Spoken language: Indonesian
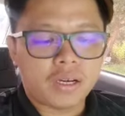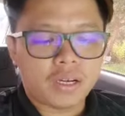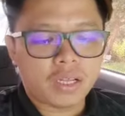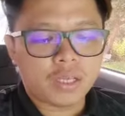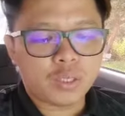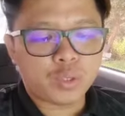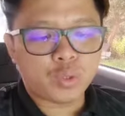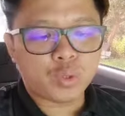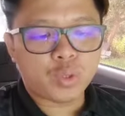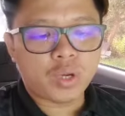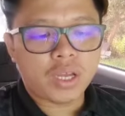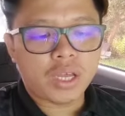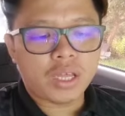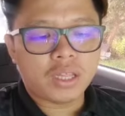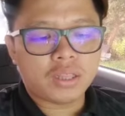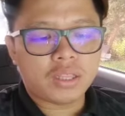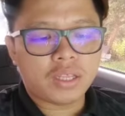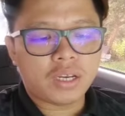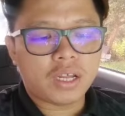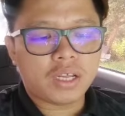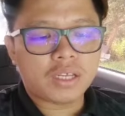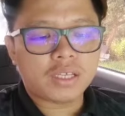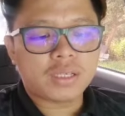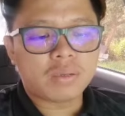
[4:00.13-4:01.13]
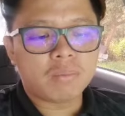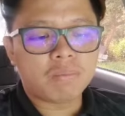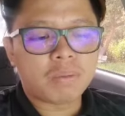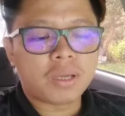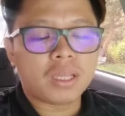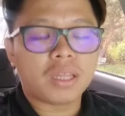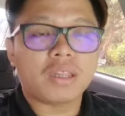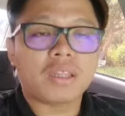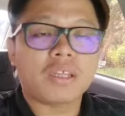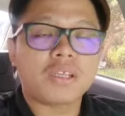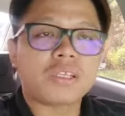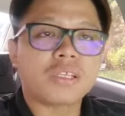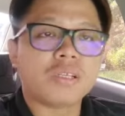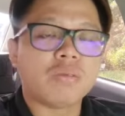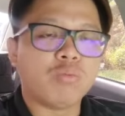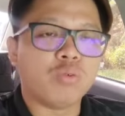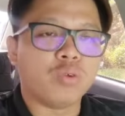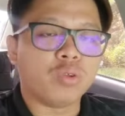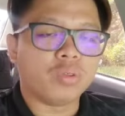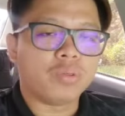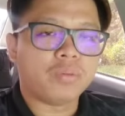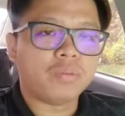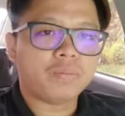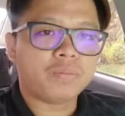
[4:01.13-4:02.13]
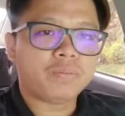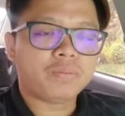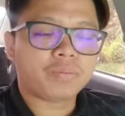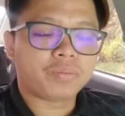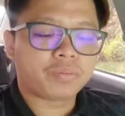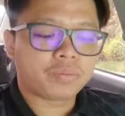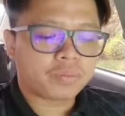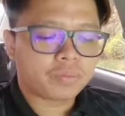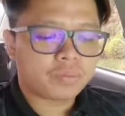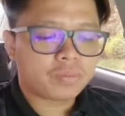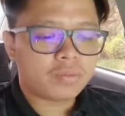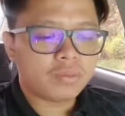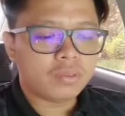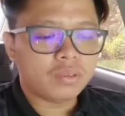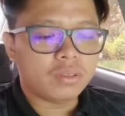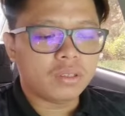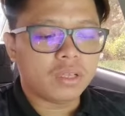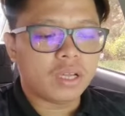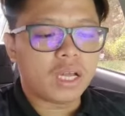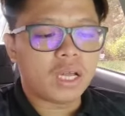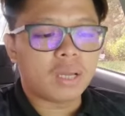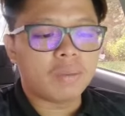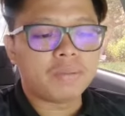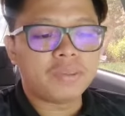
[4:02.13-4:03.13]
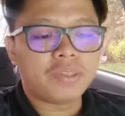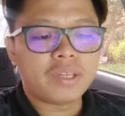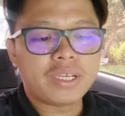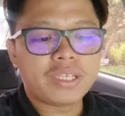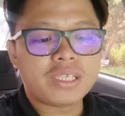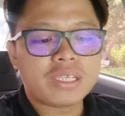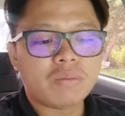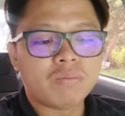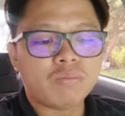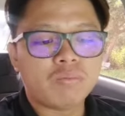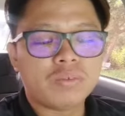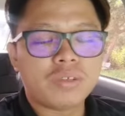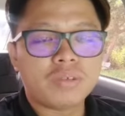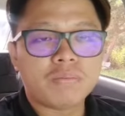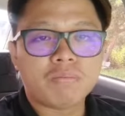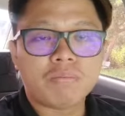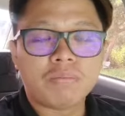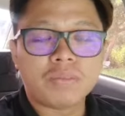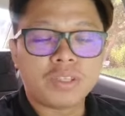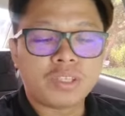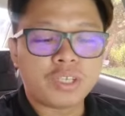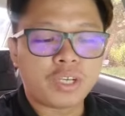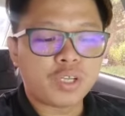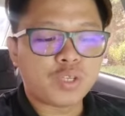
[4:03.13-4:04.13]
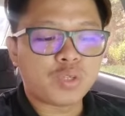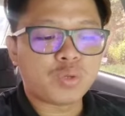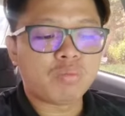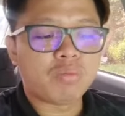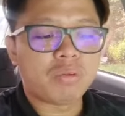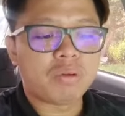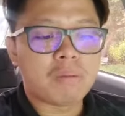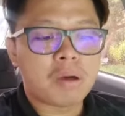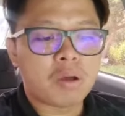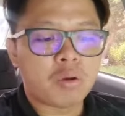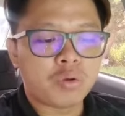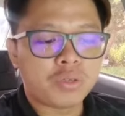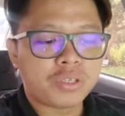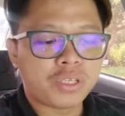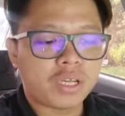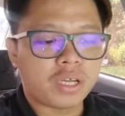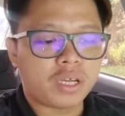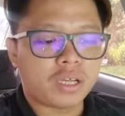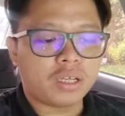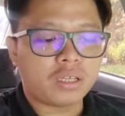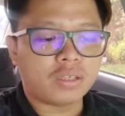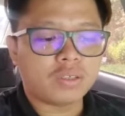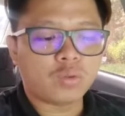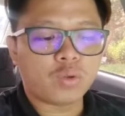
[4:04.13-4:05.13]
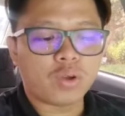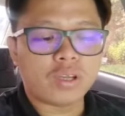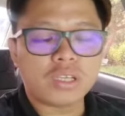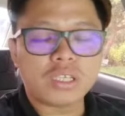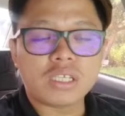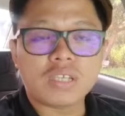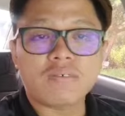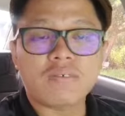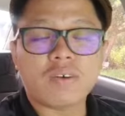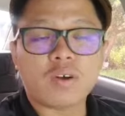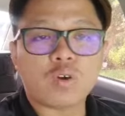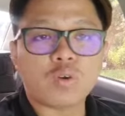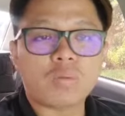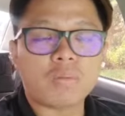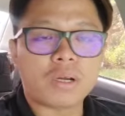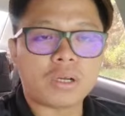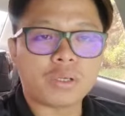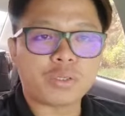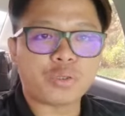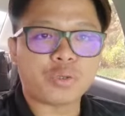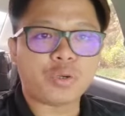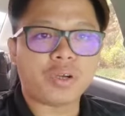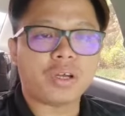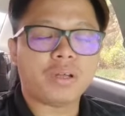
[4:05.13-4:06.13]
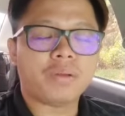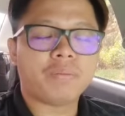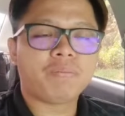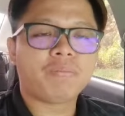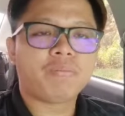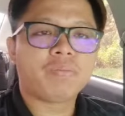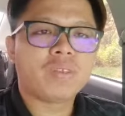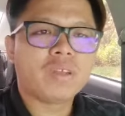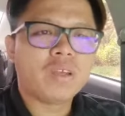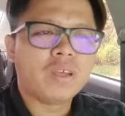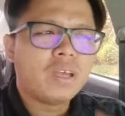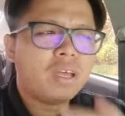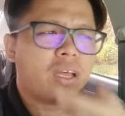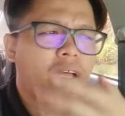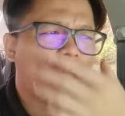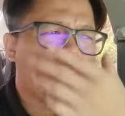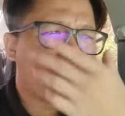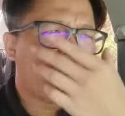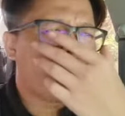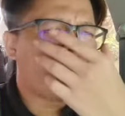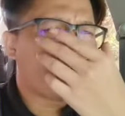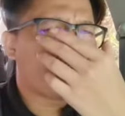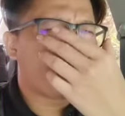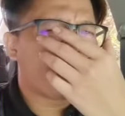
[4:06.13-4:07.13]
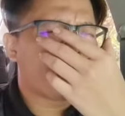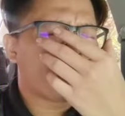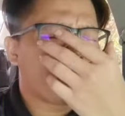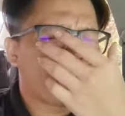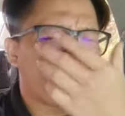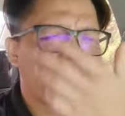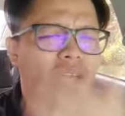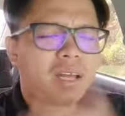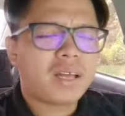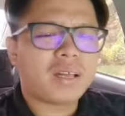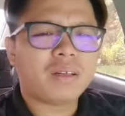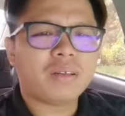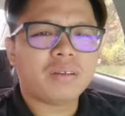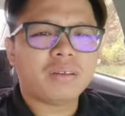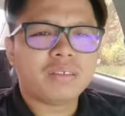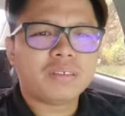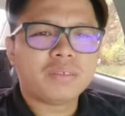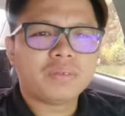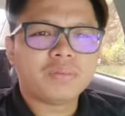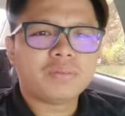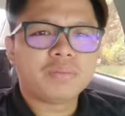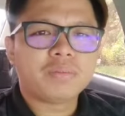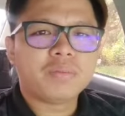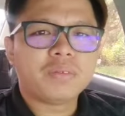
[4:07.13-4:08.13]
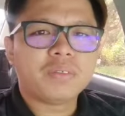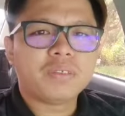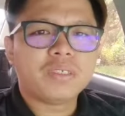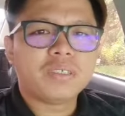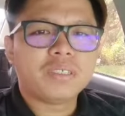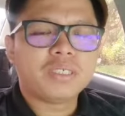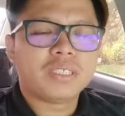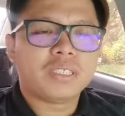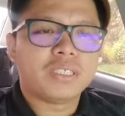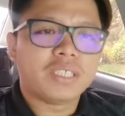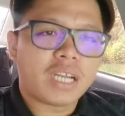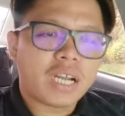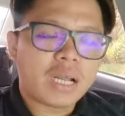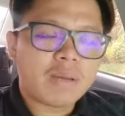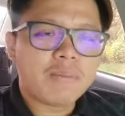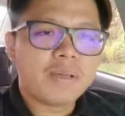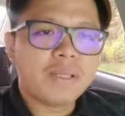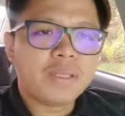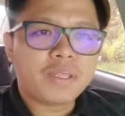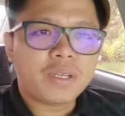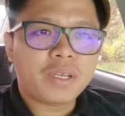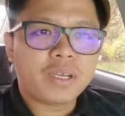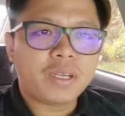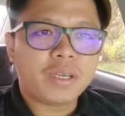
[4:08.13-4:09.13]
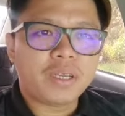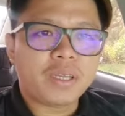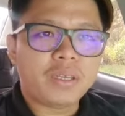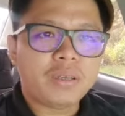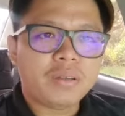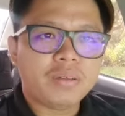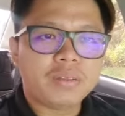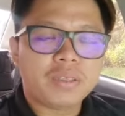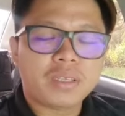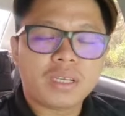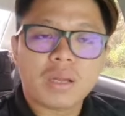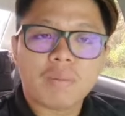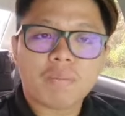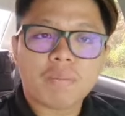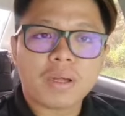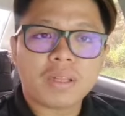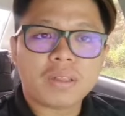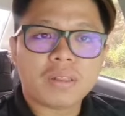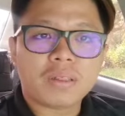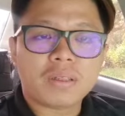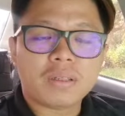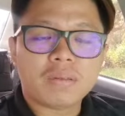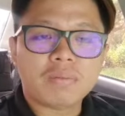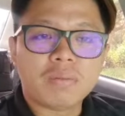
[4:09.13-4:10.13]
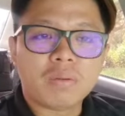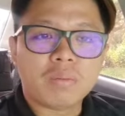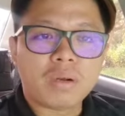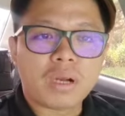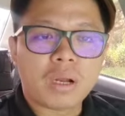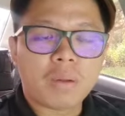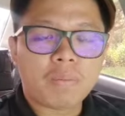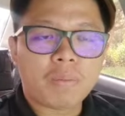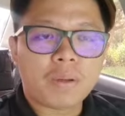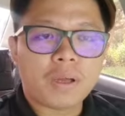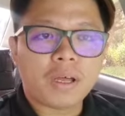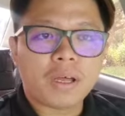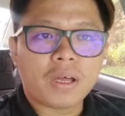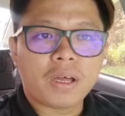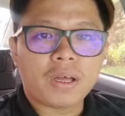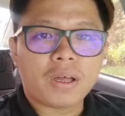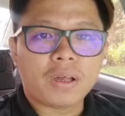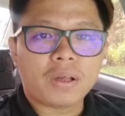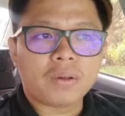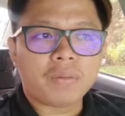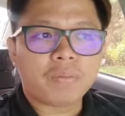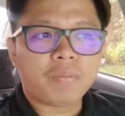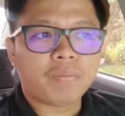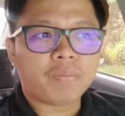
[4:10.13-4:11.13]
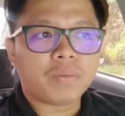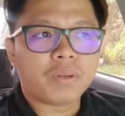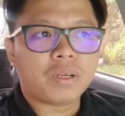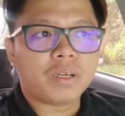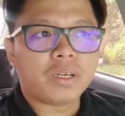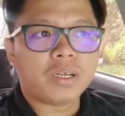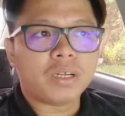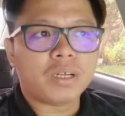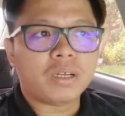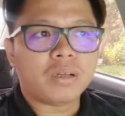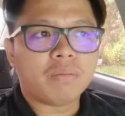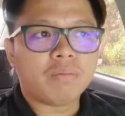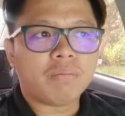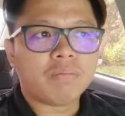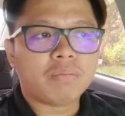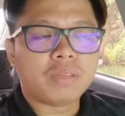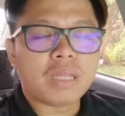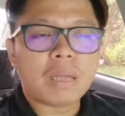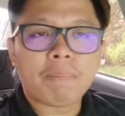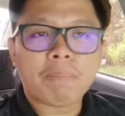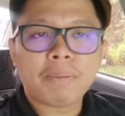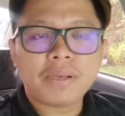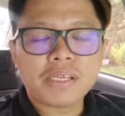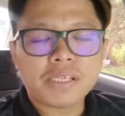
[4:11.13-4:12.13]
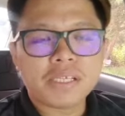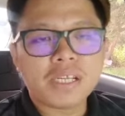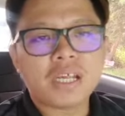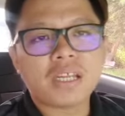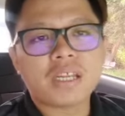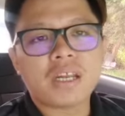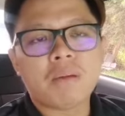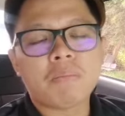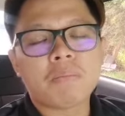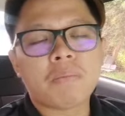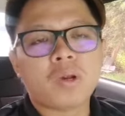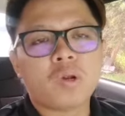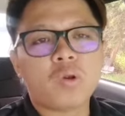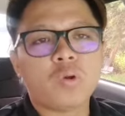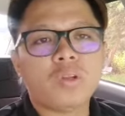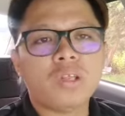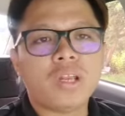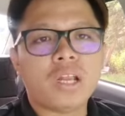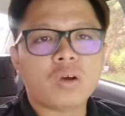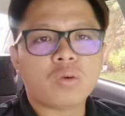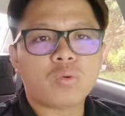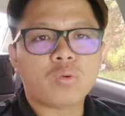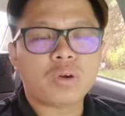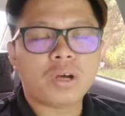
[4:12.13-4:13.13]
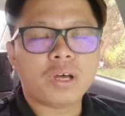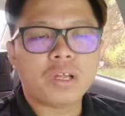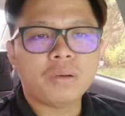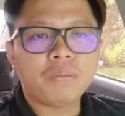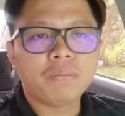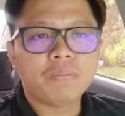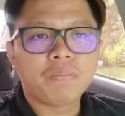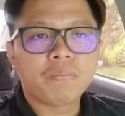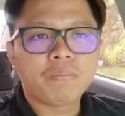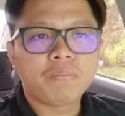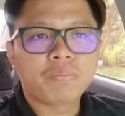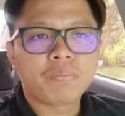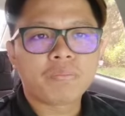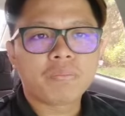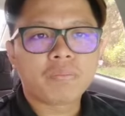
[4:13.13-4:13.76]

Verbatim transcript: lain dan juga yang tidak sempat disebut? Ah, Menteri, menteri Sumber Manusia, Tuan Siva Kumar juga. Adakah senarai menteri ini terdapat beberapa um, tapisan yang perlu dilakukan